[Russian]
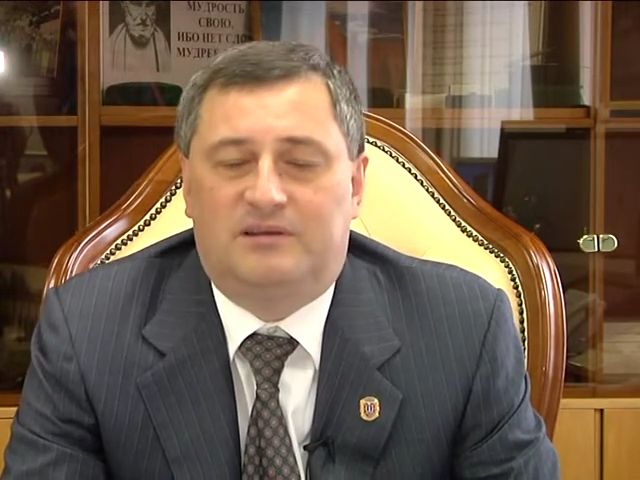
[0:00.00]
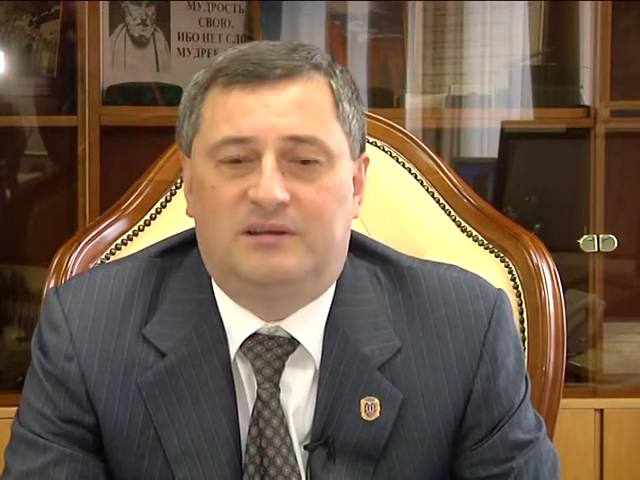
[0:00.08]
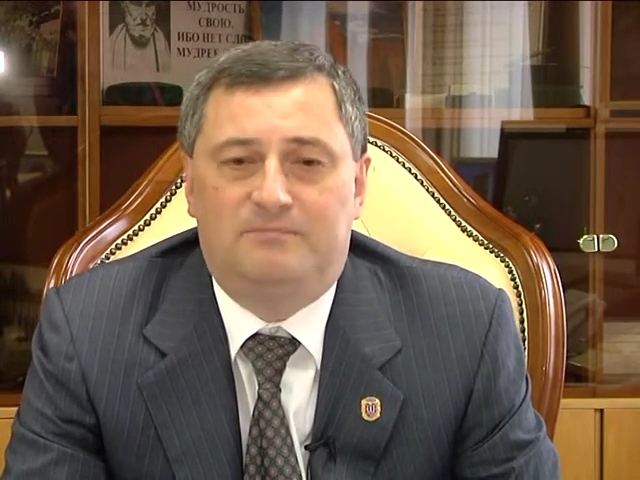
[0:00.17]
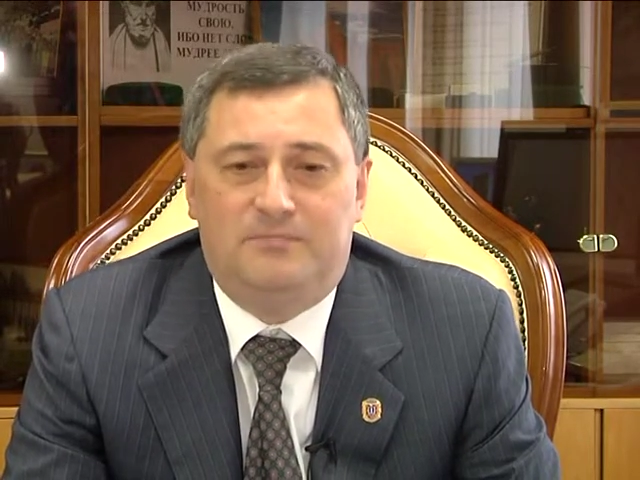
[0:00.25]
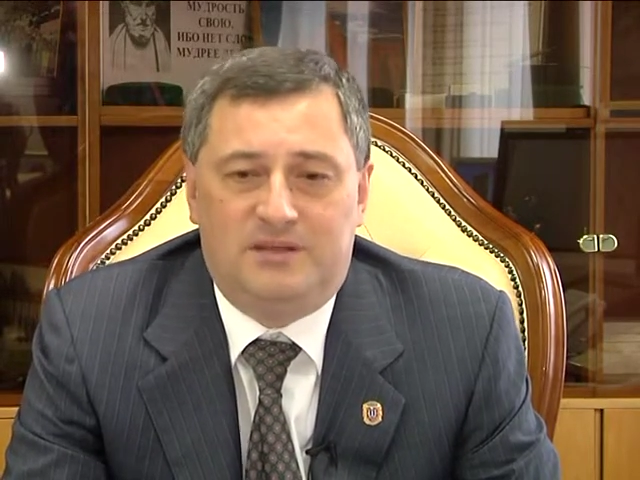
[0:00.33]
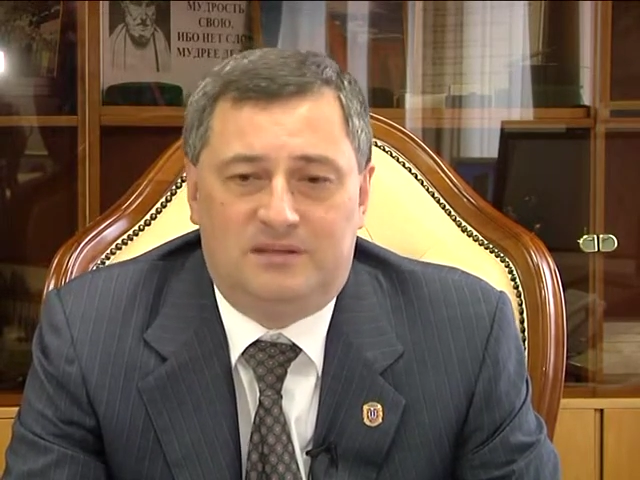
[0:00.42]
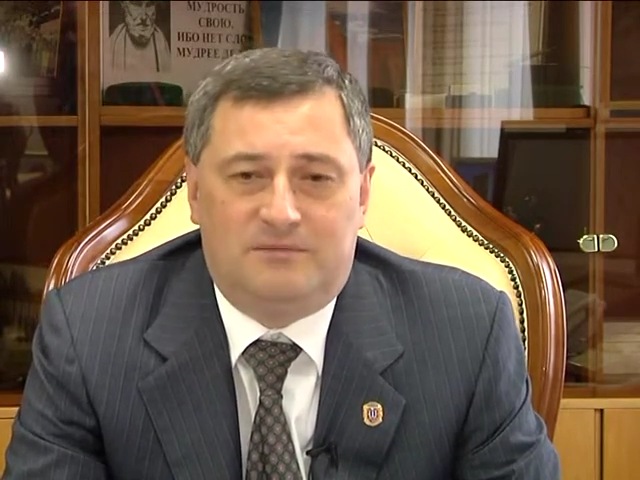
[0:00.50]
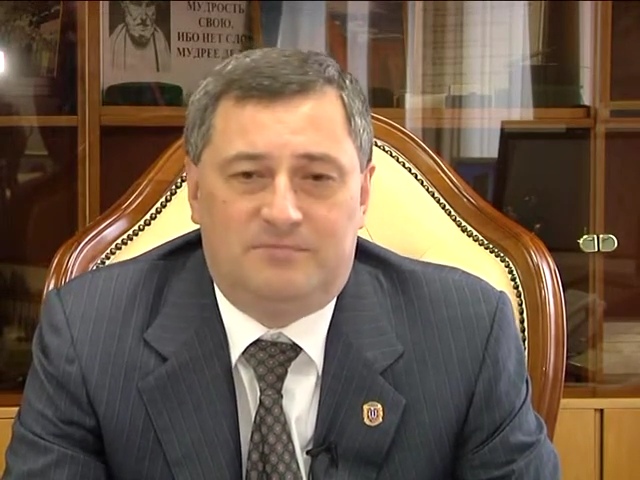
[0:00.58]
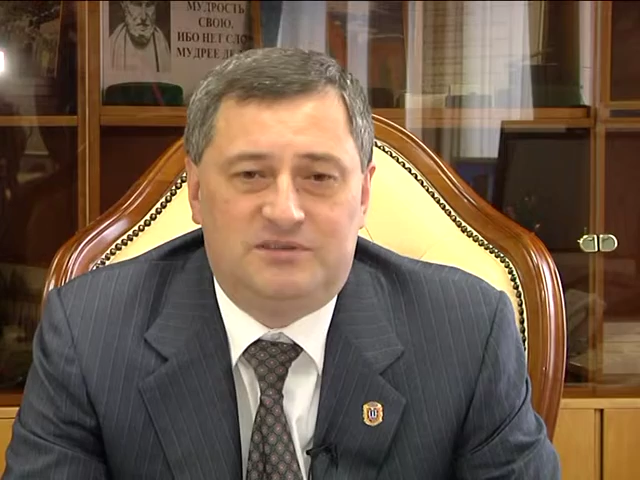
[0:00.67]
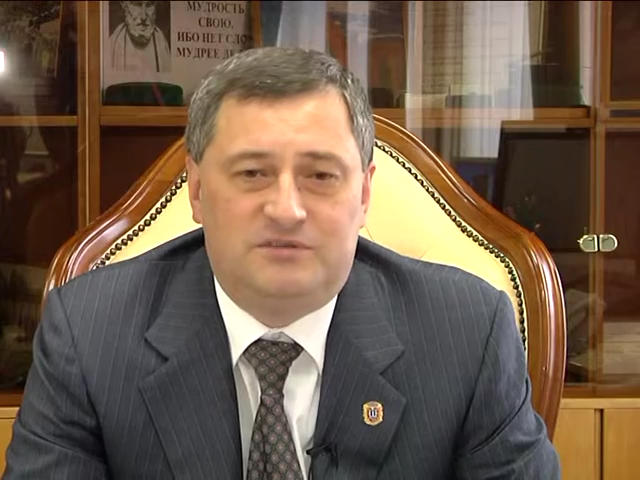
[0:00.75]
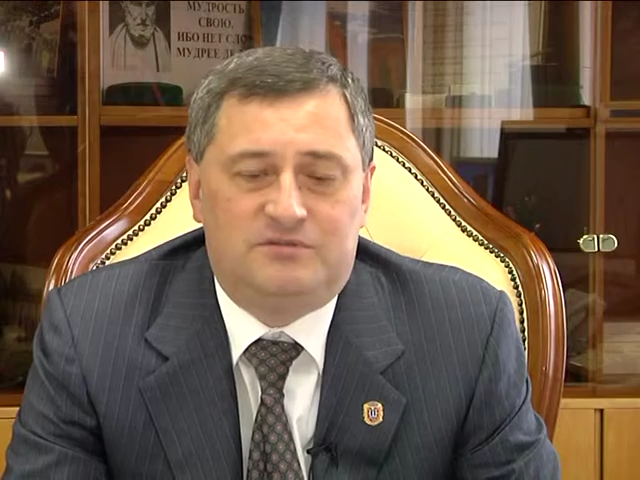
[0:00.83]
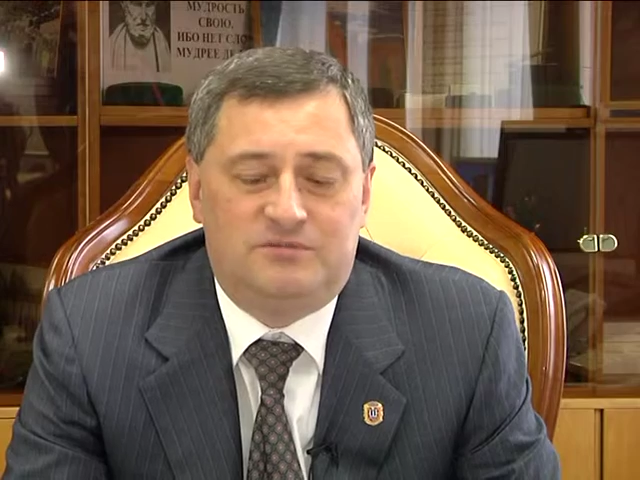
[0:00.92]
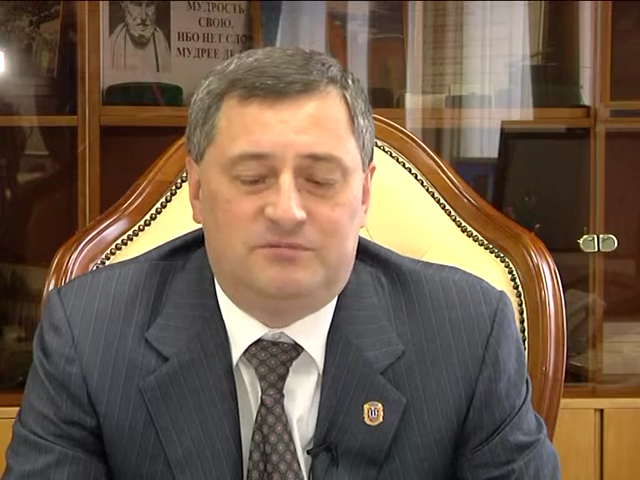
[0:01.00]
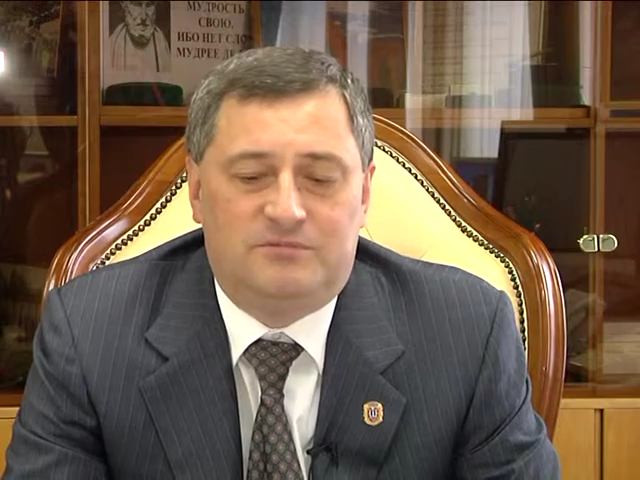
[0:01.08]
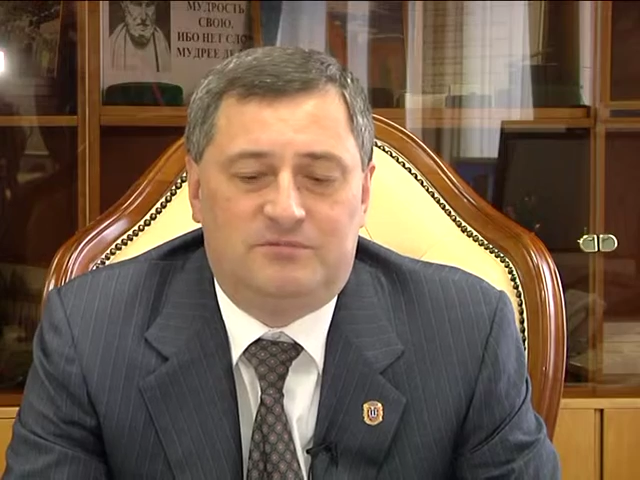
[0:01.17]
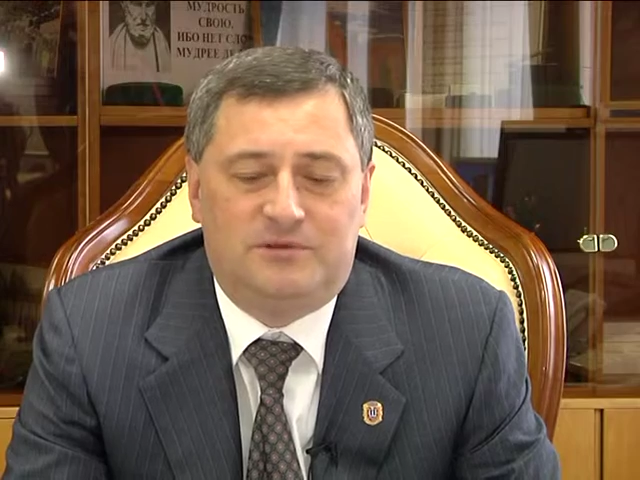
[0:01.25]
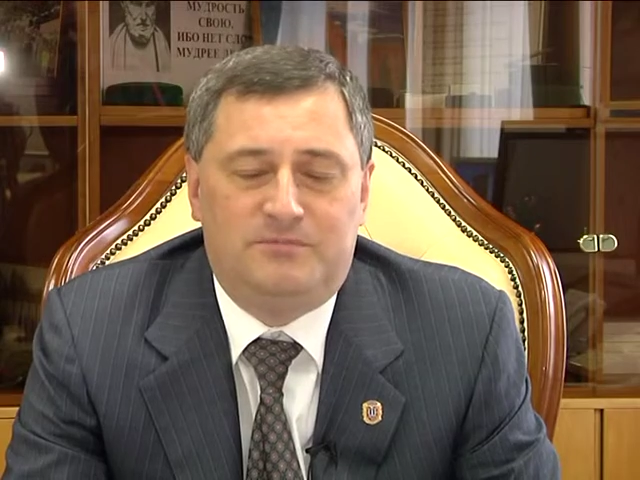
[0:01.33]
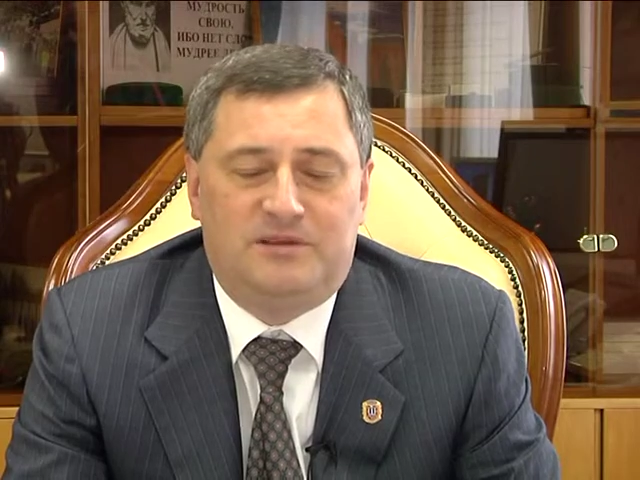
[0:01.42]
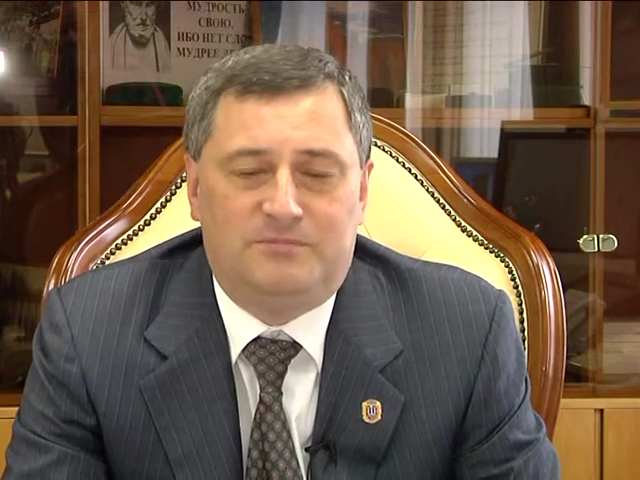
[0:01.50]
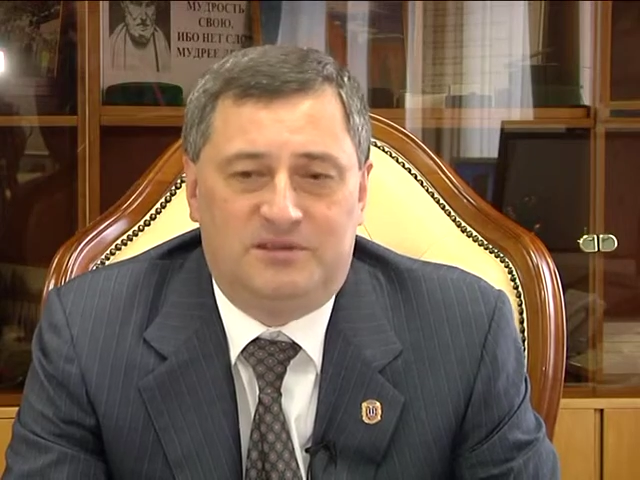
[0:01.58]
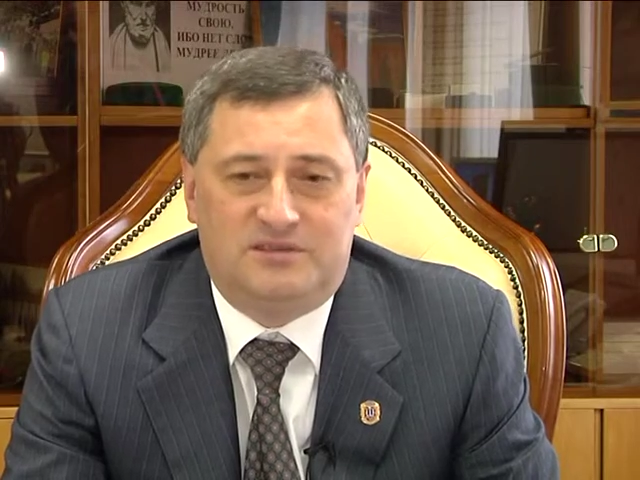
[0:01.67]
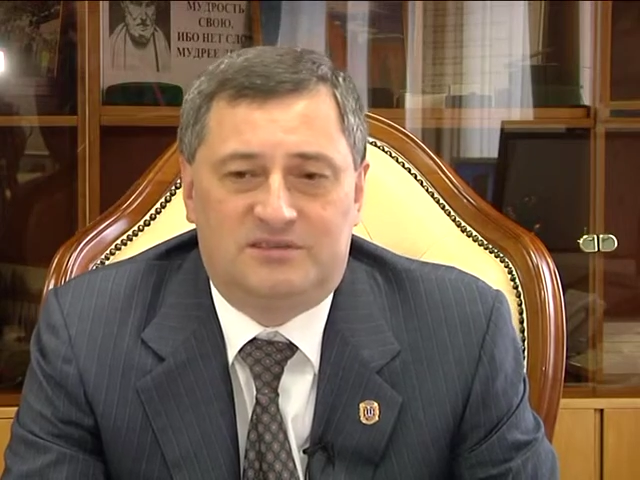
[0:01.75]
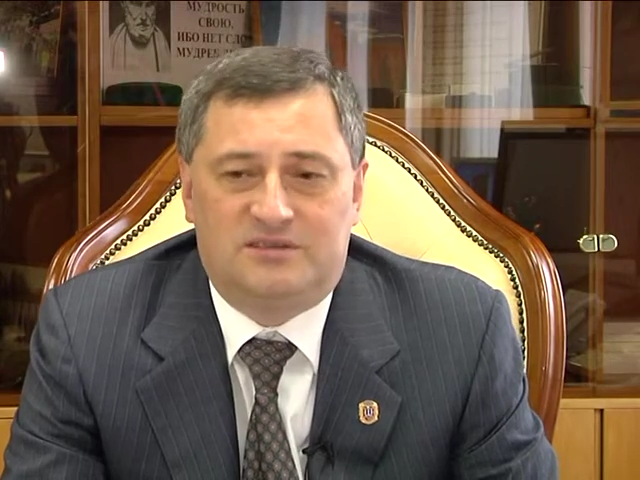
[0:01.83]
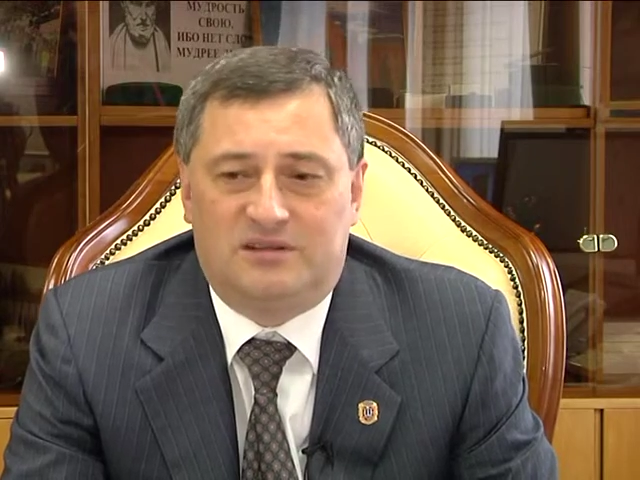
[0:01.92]
Кабмина, позицию
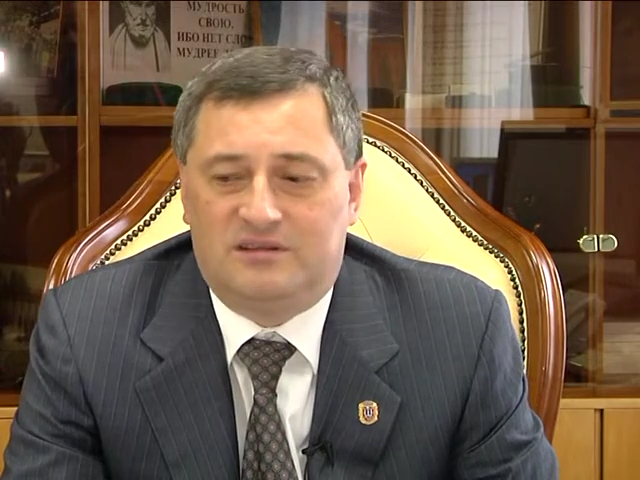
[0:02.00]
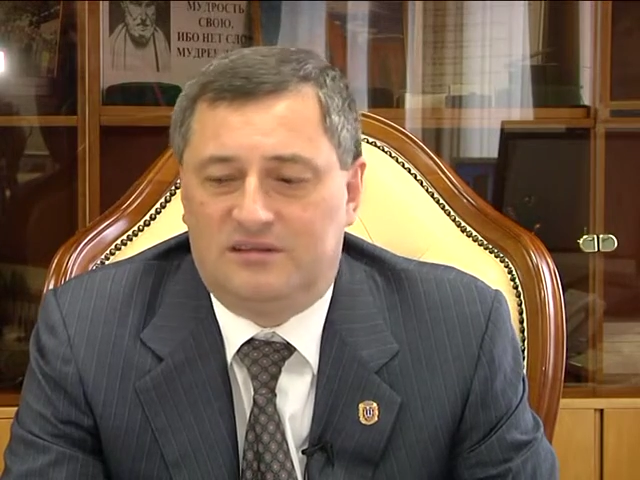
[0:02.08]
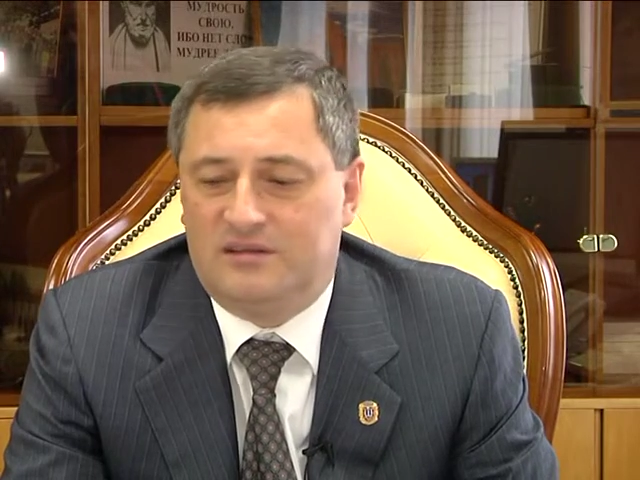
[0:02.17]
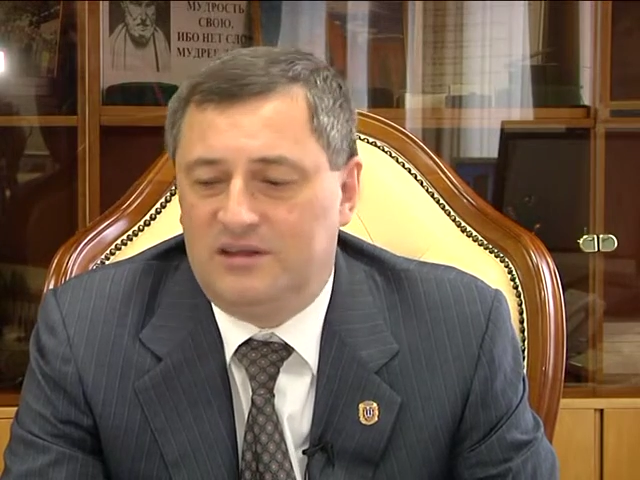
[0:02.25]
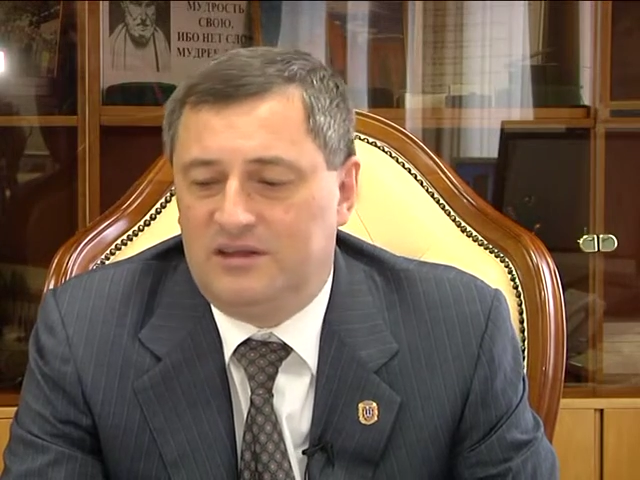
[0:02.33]
премьер-министра